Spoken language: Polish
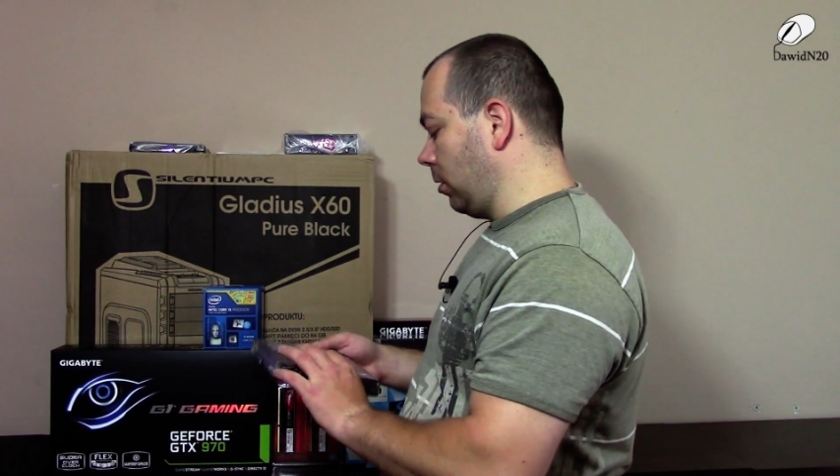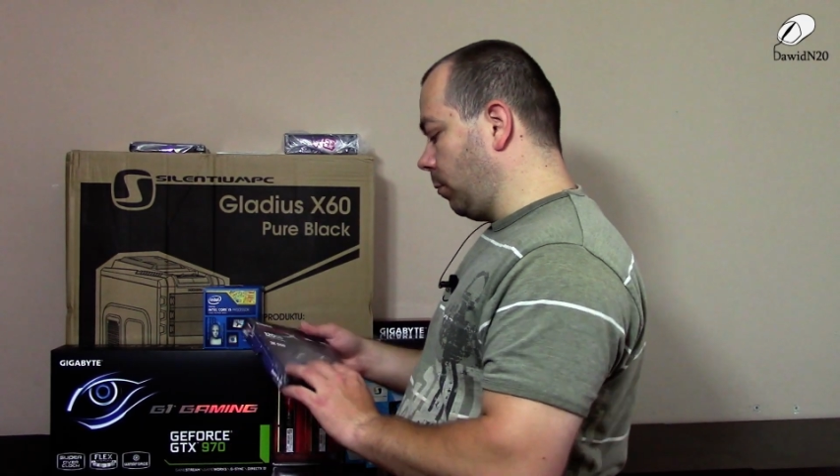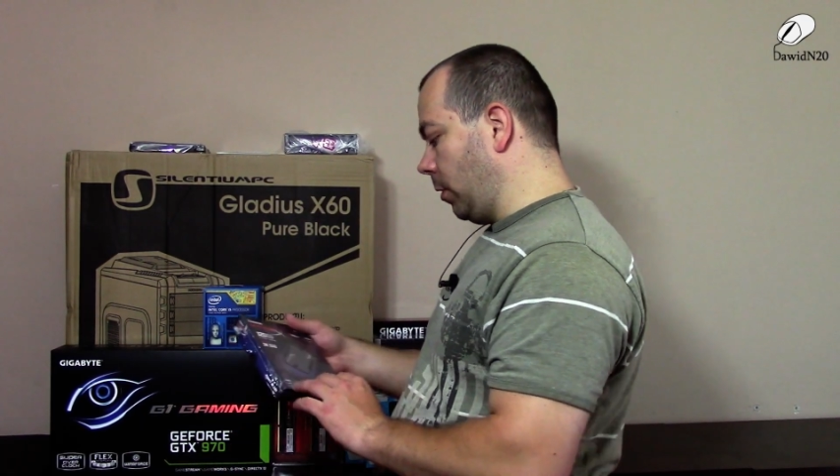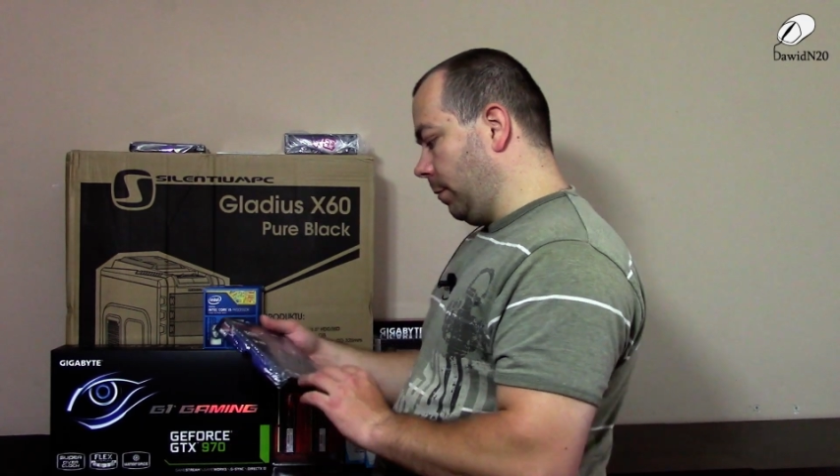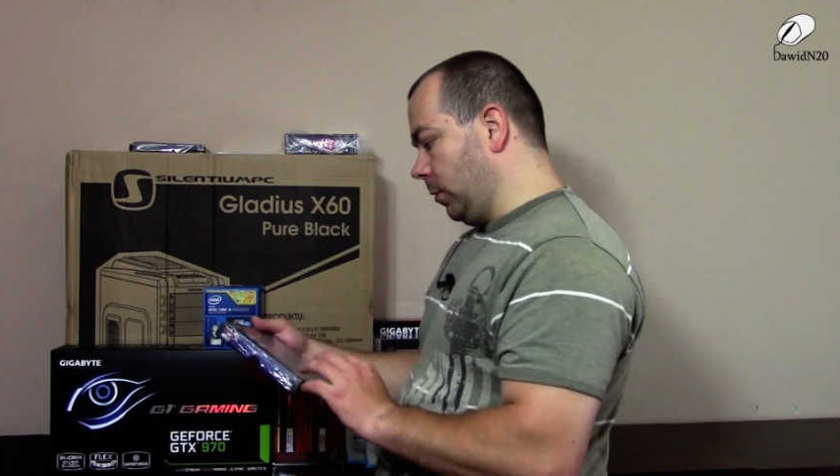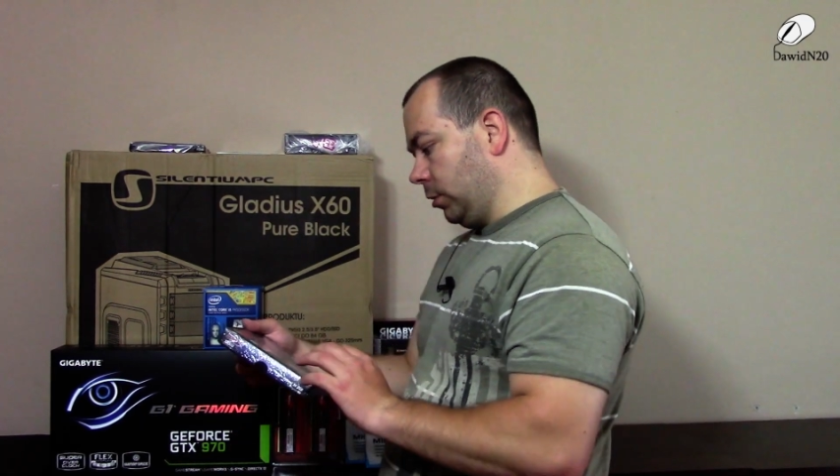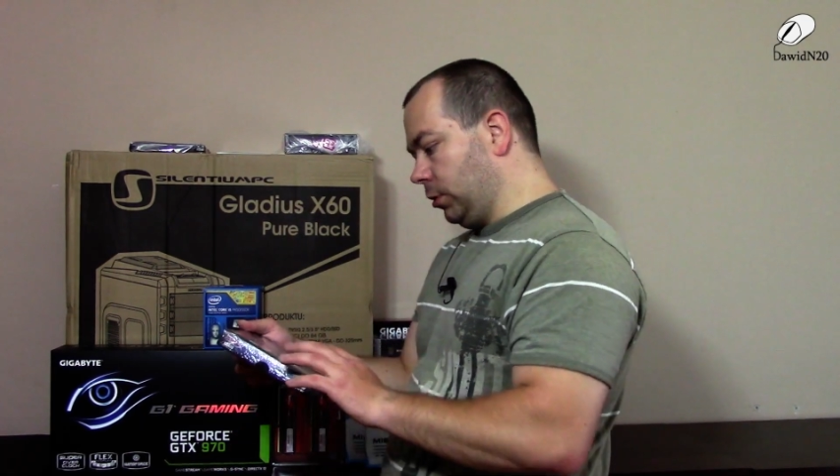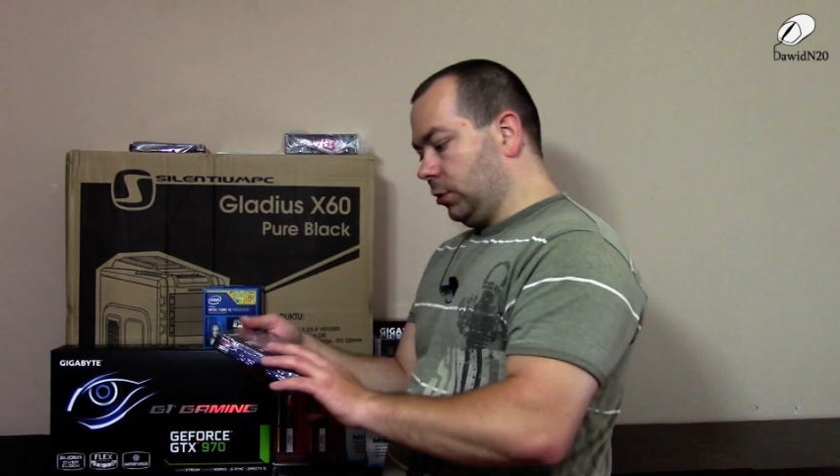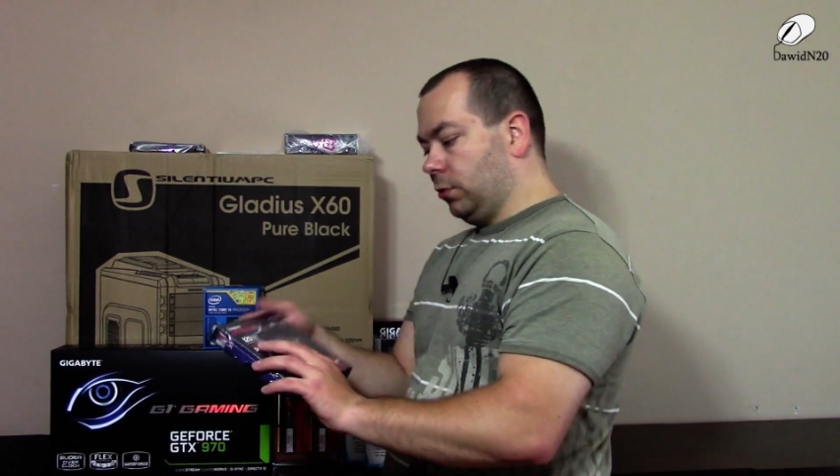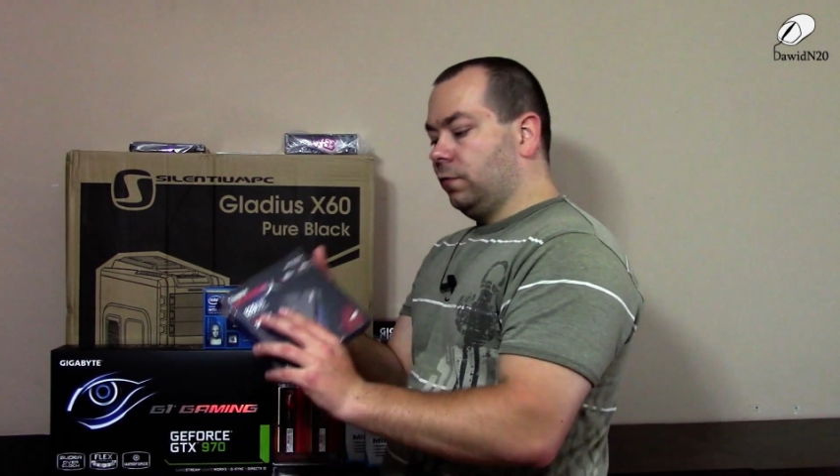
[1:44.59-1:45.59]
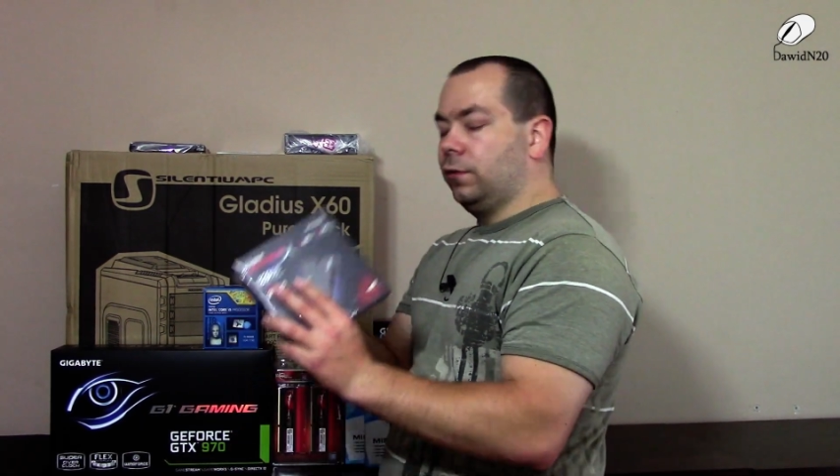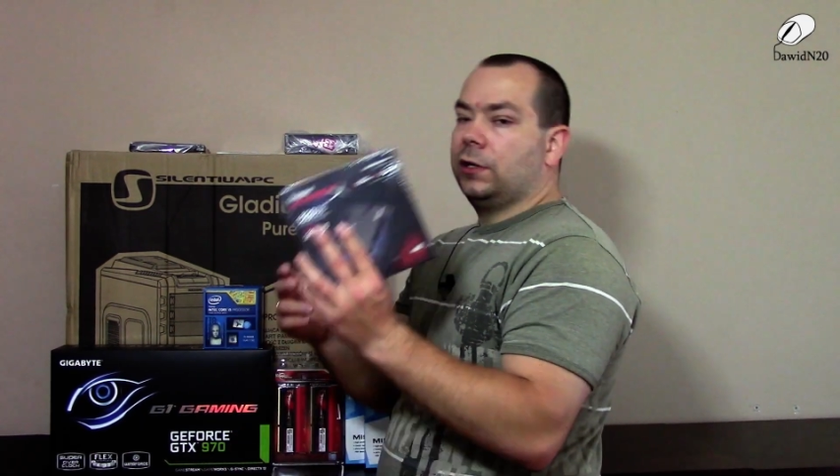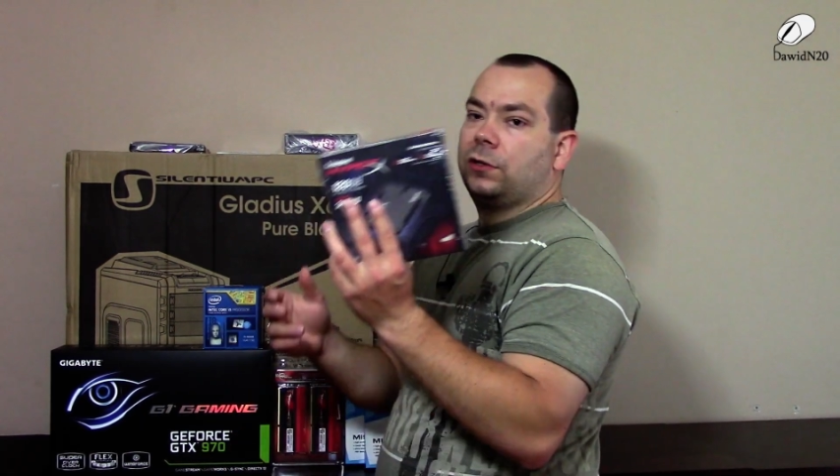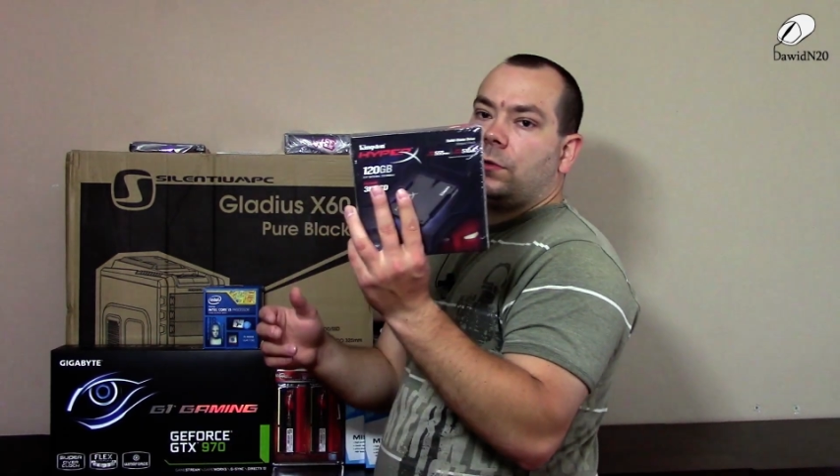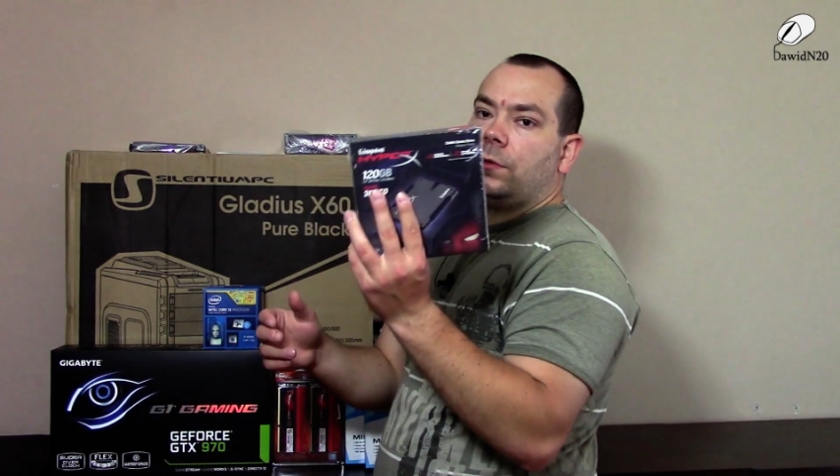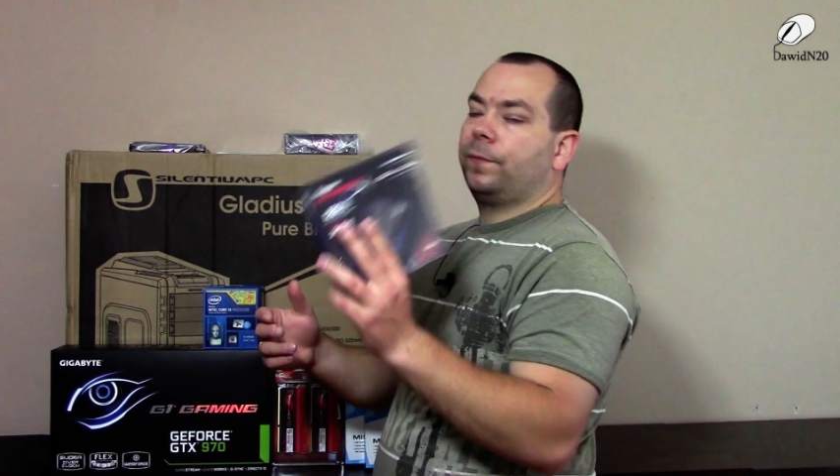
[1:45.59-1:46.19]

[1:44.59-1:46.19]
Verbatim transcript: o pojemności 120